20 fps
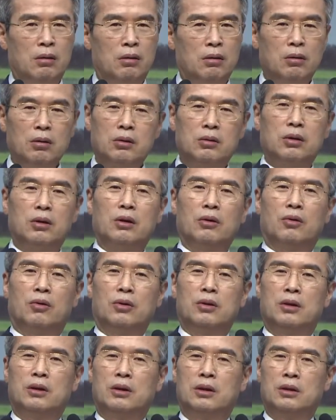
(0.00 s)
여러 그게
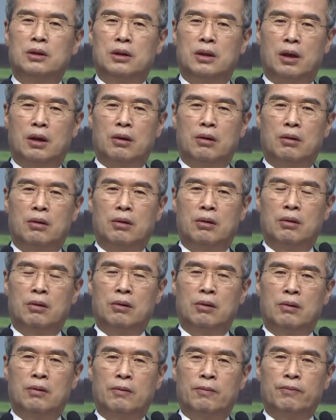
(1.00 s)
어디 돼요?
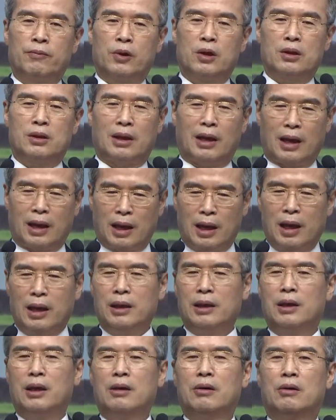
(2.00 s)
이게 다
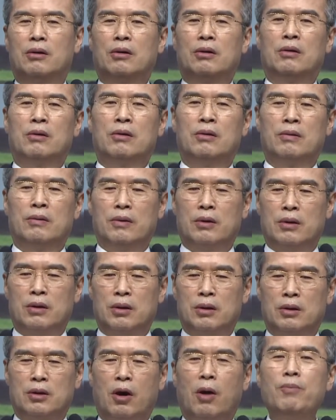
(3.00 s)
이게요
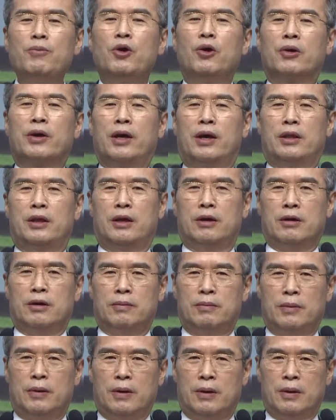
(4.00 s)
협력해야 되는
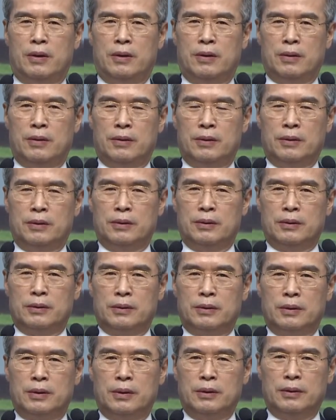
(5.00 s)
겁니다.
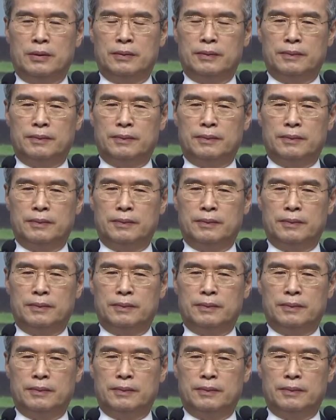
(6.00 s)
네?